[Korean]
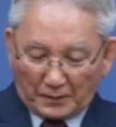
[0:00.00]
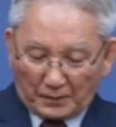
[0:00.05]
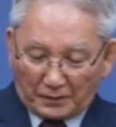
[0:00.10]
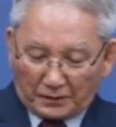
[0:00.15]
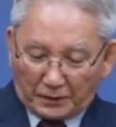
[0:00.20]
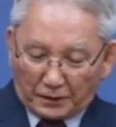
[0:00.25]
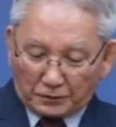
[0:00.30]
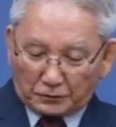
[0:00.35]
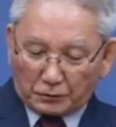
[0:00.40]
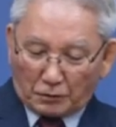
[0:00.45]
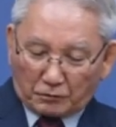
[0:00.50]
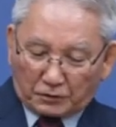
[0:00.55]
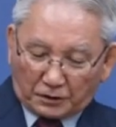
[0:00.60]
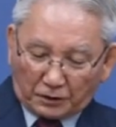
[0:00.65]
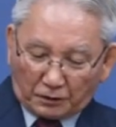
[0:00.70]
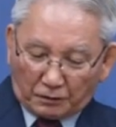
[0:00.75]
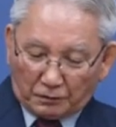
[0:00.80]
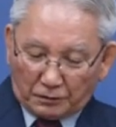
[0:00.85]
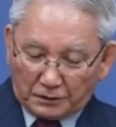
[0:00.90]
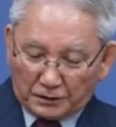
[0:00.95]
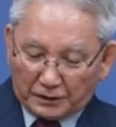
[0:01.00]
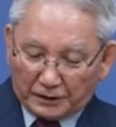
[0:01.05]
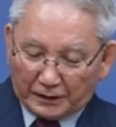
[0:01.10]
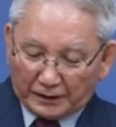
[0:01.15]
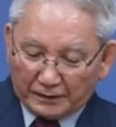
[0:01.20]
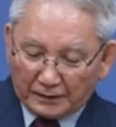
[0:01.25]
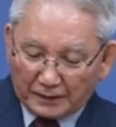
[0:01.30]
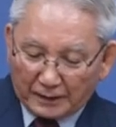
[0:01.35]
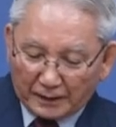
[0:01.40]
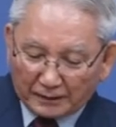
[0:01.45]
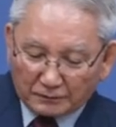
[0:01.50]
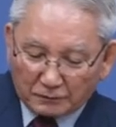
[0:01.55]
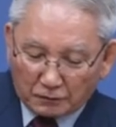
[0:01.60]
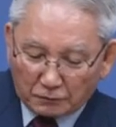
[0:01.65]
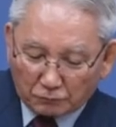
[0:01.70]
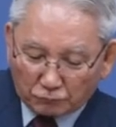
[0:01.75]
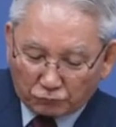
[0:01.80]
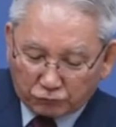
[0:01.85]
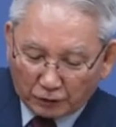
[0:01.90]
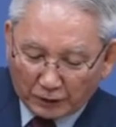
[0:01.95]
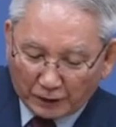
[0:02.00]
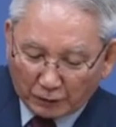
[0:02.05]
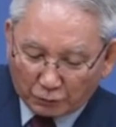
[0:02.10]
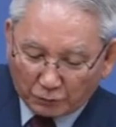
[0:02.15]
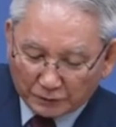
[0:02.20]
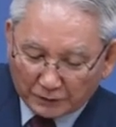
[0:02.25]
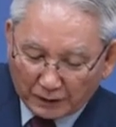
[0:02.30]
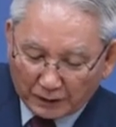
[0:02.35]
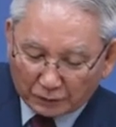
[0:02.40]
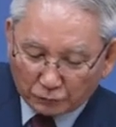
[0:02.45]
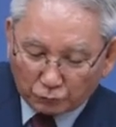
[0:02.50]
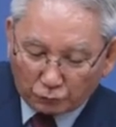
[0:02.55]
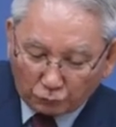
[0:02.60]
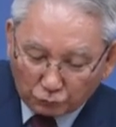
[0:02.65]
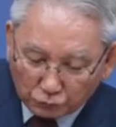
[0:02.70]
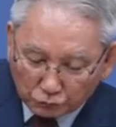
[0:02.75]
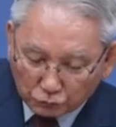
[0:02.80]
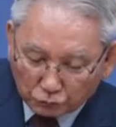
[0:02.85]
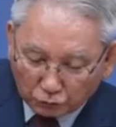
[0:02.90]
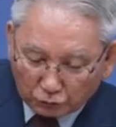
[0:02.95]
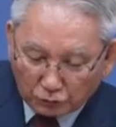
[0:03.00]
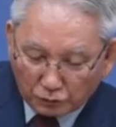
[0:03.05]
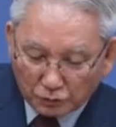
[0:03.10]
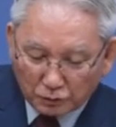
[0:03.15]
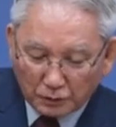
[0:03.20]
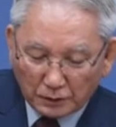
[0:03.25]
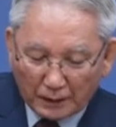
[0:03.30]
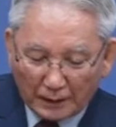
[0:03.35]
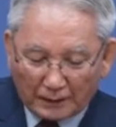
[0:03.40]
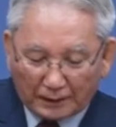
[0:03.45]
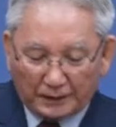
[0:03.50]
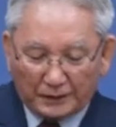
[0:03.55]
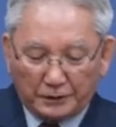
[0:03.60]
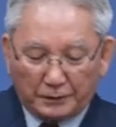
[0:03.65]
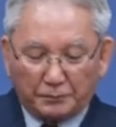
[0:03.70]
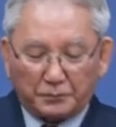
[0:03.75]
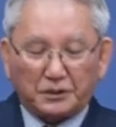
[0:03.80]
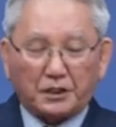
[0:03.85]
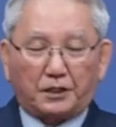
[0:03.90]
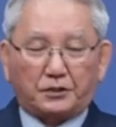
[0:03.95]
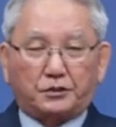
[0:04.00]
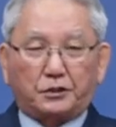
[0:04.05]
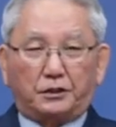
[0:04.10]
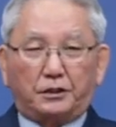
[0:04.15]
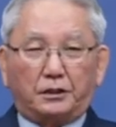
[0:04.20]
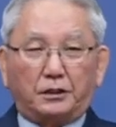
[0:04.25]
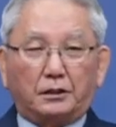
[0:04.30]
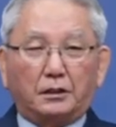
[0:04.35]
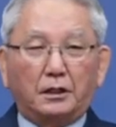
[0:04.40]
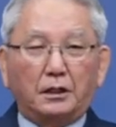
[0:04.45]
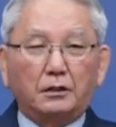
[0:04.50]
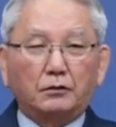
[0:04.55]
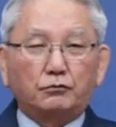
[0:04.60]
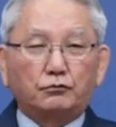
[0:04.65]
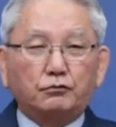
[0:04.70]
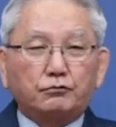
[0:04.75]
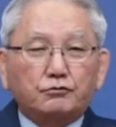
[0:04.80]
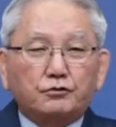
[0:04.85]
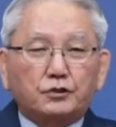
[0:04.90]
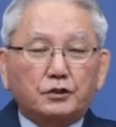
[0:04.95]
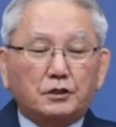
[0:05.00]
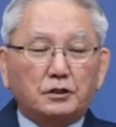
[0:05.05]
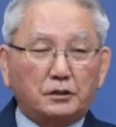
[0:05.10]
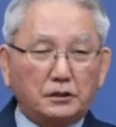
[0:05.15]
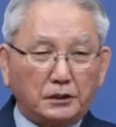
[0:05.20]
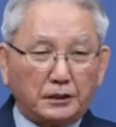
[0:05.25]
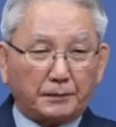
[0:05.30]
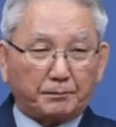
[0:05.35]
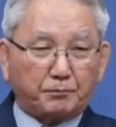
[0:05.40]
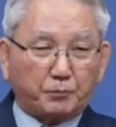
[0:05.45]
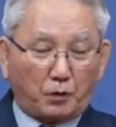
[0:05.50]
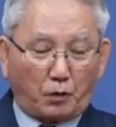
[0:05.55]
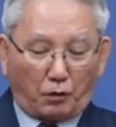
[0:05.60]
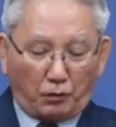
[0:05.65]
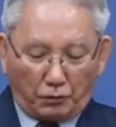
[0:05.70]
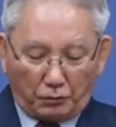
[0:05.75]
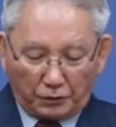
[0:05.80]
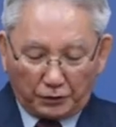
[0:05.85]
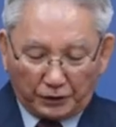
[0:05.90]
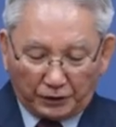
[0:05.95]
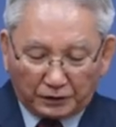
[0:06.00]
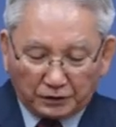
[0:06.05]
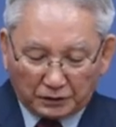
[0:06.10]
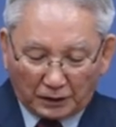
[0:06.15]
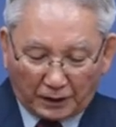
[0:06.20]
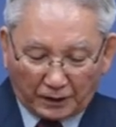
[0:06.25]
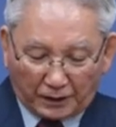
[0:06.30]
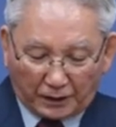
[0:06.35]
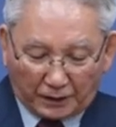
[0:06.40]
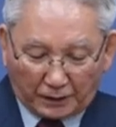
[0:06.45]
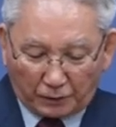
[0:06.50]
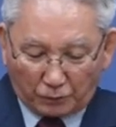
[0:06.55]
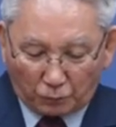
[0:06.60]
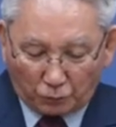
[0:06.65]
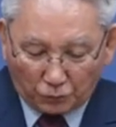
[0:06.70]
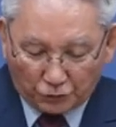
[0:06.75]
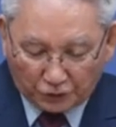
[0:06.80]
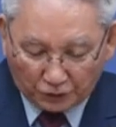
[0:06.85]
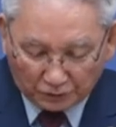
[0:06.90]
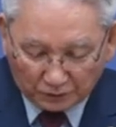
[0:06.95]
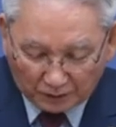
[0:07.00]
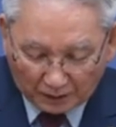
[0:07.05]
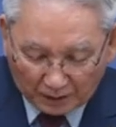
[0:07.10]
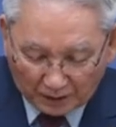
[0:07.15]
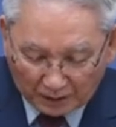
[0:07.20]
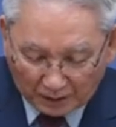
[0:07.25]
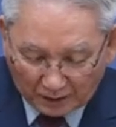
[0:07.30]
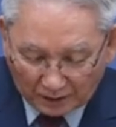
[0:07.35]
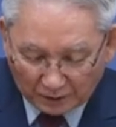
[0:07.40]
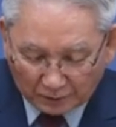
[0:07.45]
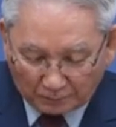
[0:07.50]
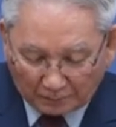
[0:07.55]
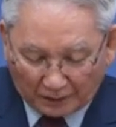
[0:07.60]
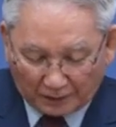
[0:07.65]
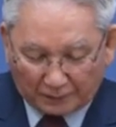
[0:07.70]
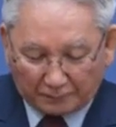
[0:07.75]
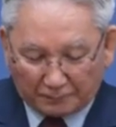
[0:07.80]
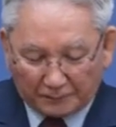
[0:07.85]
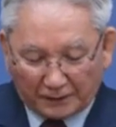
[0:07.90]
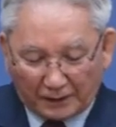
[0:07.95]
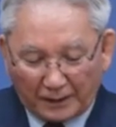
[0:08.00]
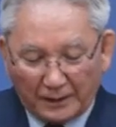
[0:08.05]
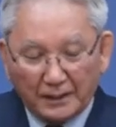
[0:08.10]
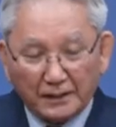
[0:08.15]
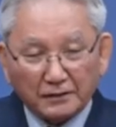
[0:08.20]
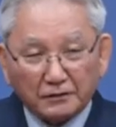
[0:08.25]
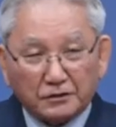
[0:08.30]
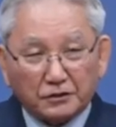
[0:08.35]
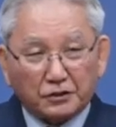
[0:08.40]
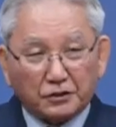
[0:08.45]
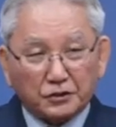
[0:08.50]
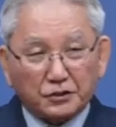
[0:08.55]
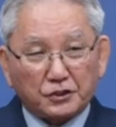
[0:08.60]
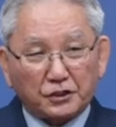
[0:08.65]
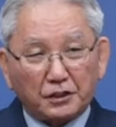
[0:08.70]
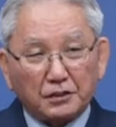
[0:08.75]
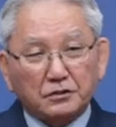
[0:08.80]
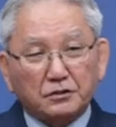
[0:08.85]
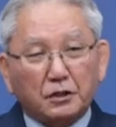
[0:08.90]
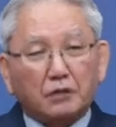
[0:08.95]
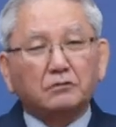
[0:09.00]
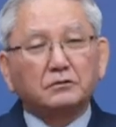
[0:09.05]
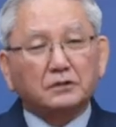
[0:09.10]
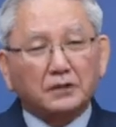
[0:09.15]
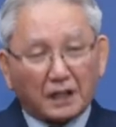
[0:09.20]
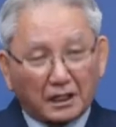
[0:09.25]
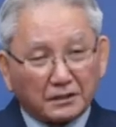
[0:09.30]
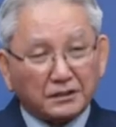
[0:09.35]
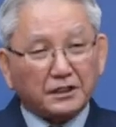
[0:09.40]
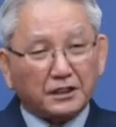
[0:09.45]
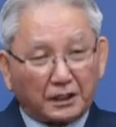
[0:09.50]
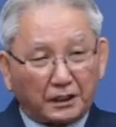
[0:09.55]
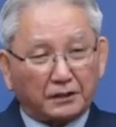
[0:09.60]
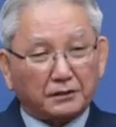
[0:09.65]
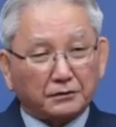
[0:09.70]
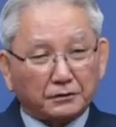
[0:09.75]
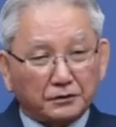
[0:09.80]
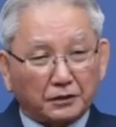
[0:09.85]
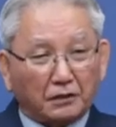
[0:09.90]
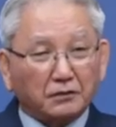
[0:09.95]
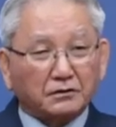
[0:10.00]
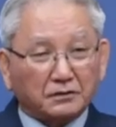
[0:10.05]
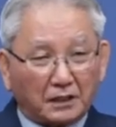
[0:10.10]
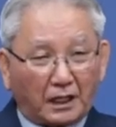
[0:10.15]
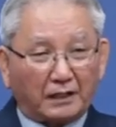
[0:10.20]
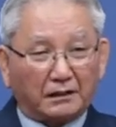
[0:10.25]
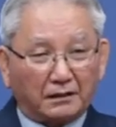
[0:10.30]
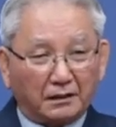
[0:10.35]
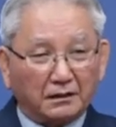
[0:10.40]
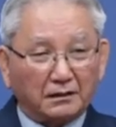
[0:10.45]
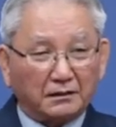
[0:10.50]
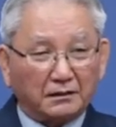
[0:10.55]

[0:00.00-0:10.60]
그래서 그런 인간들을 구원하고자 손수 하나님 자신이 육신을 입고 이 땅에 오셨다 그 말입니다. 그것이 성탄이에요. 성탄.